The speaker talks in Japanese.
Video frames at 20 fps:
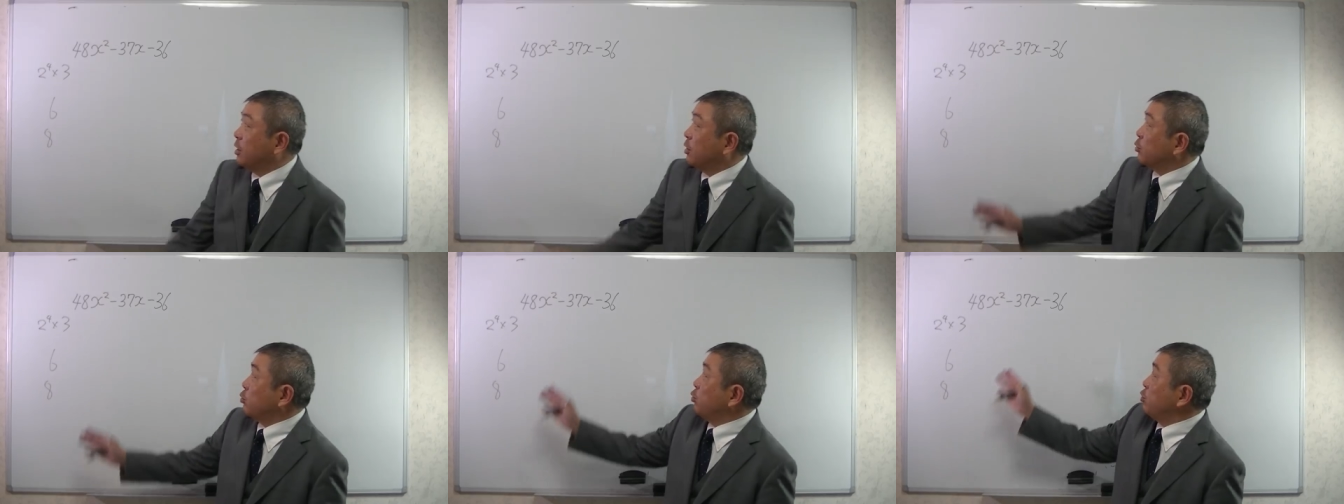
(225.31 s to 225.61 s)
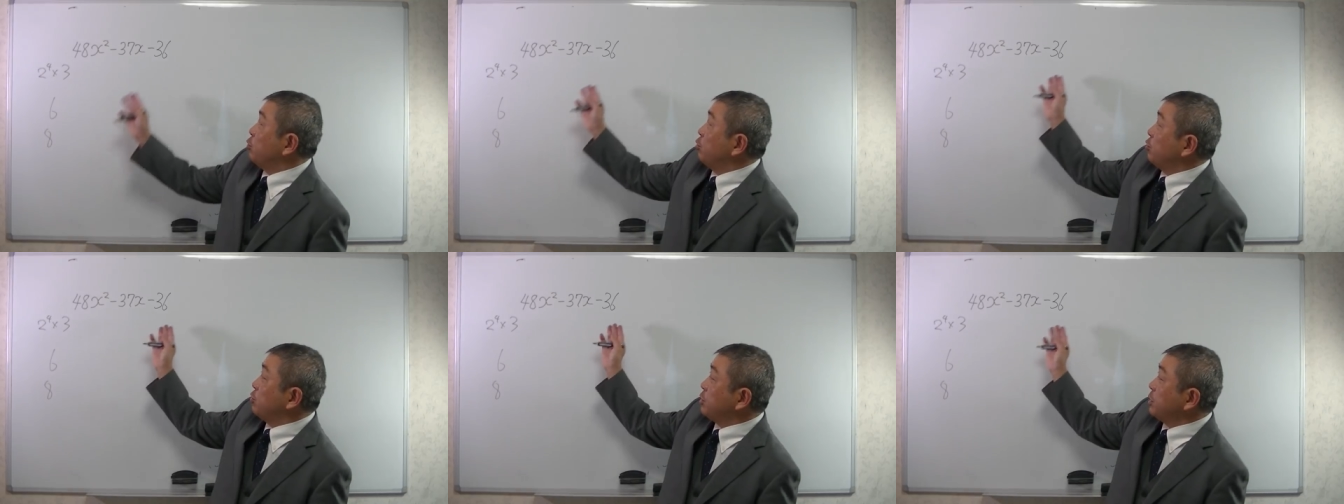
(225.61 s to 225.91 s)
こ
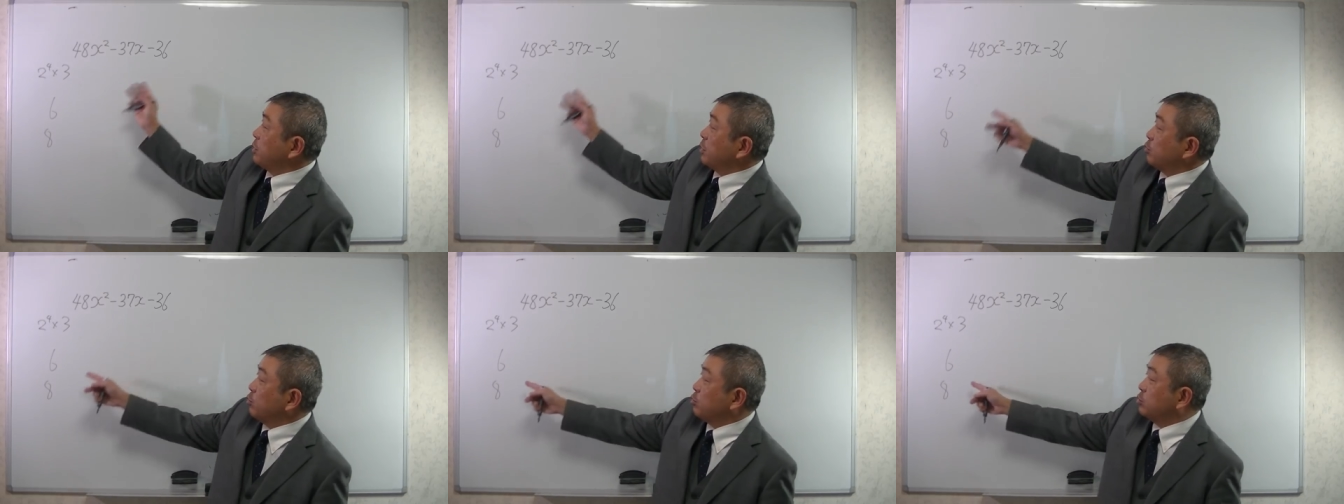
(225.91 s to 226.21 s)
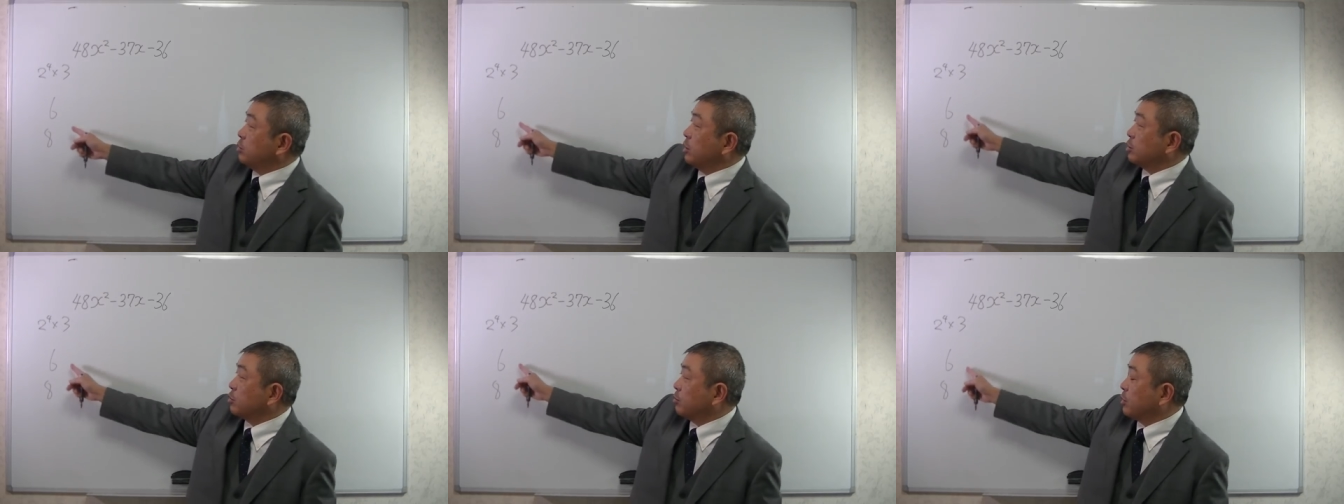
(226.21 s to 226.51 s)
の問題では6
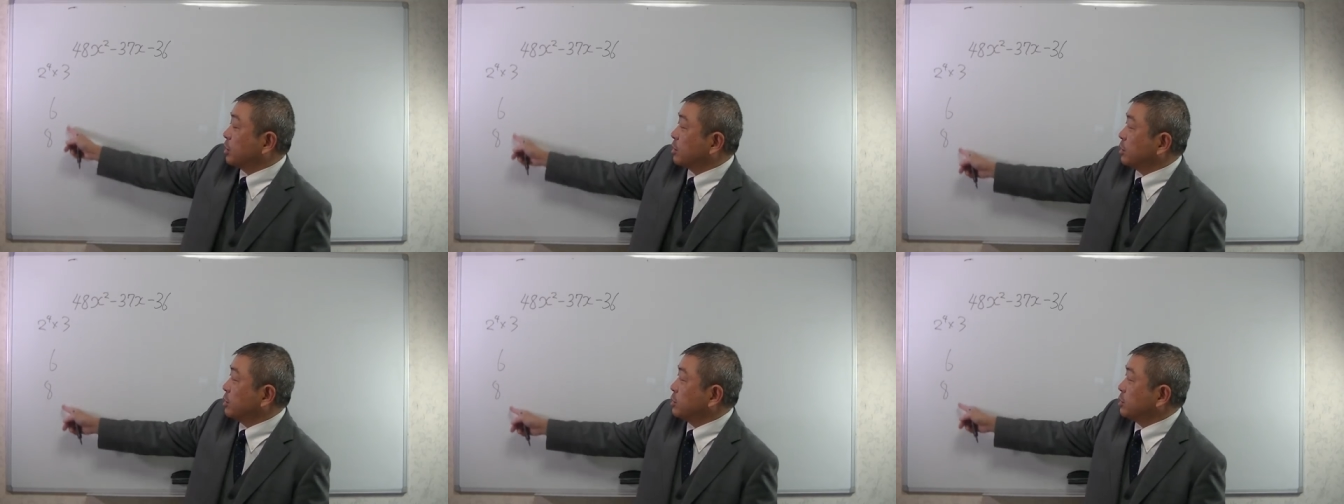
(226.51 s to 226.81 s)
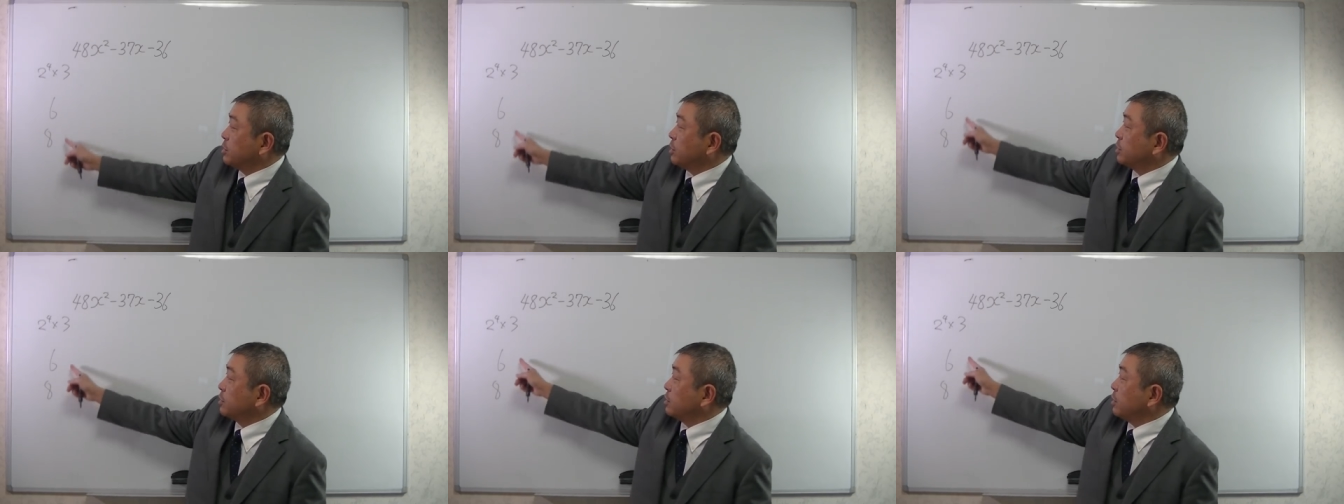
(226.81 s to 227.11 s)
波と分けたら
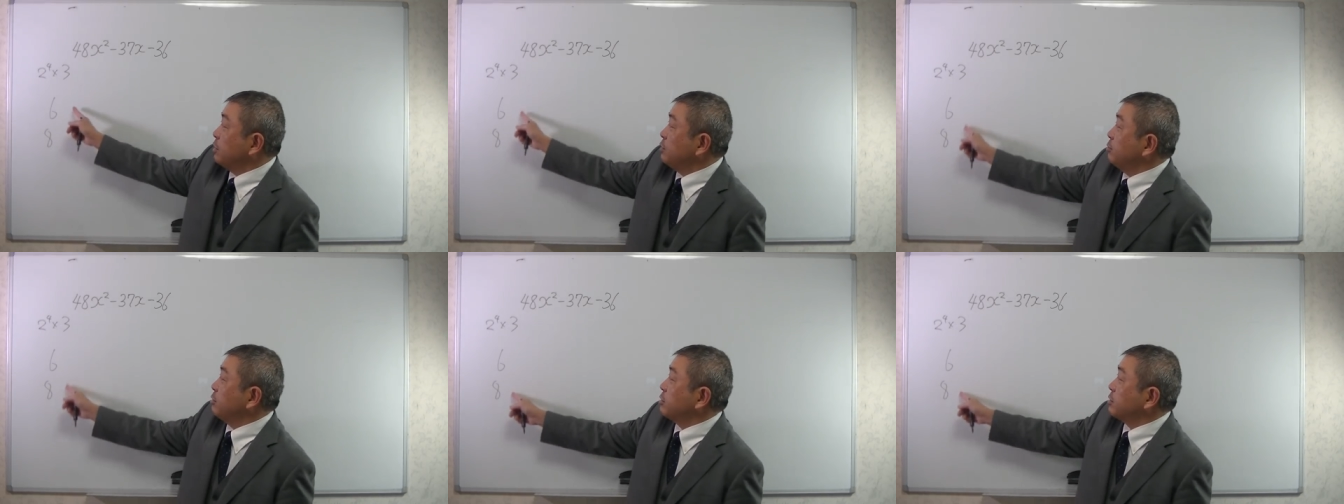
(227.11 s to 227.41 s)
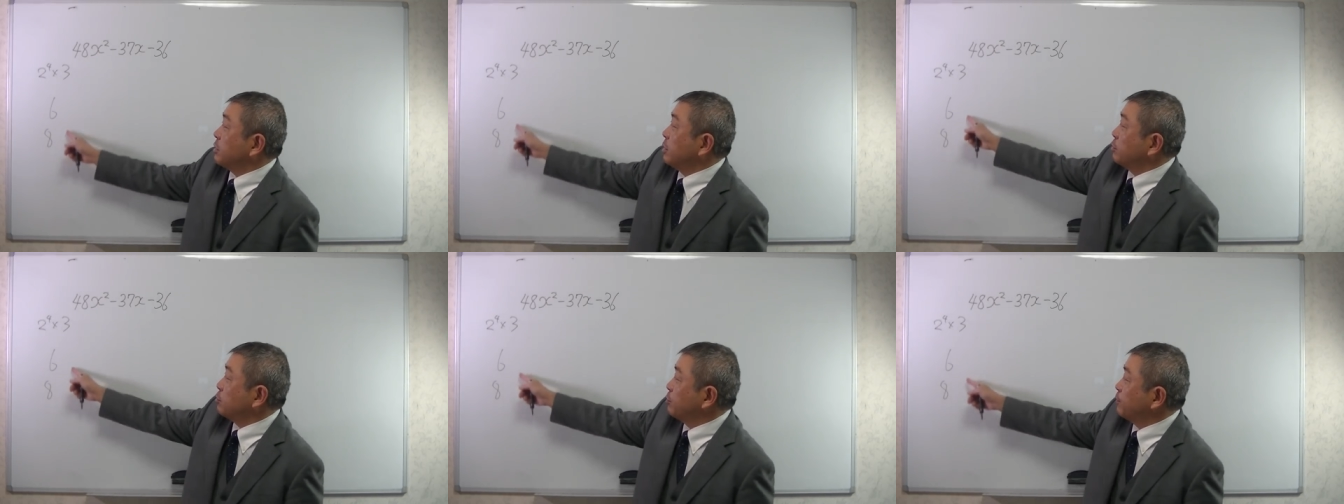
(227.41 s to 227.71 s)
絶対うまくい
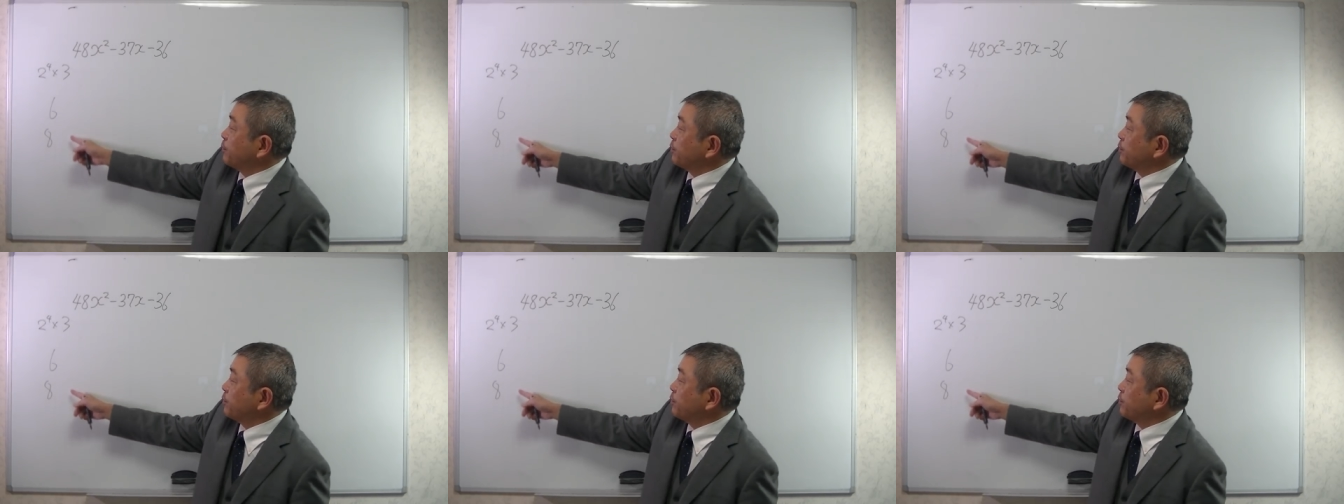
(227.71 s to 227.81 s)
かない